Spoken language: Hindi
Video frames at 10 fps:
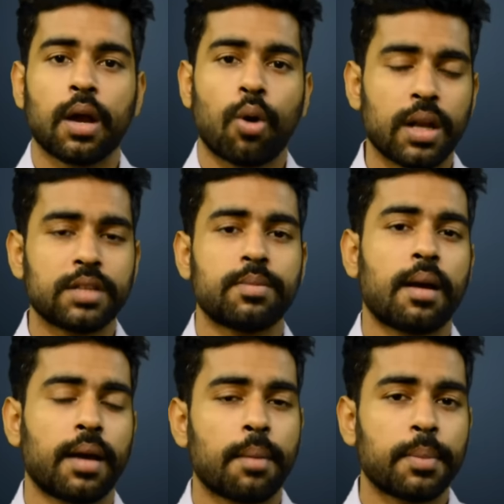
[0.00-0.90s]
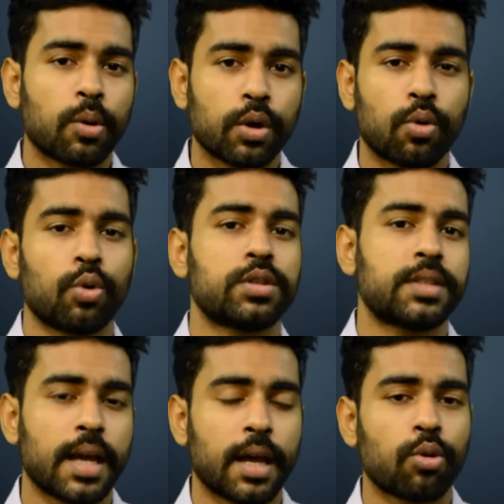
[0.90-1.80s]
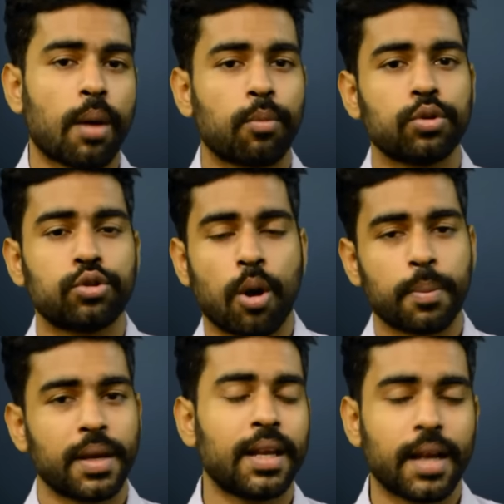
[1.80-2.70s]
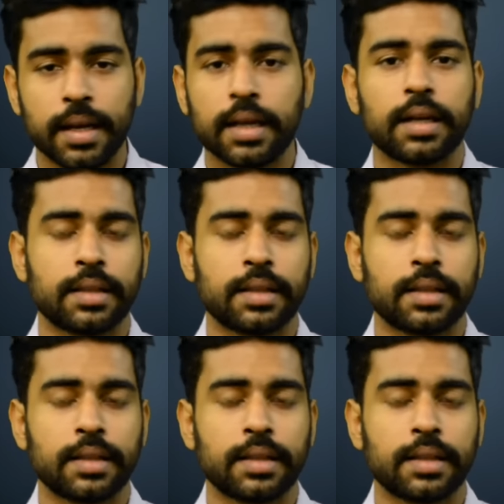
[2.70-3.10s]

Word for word: कॉलेज में अगर आपने कोई कोर्स किया है तो आपको जॉब के लिए रेडी करते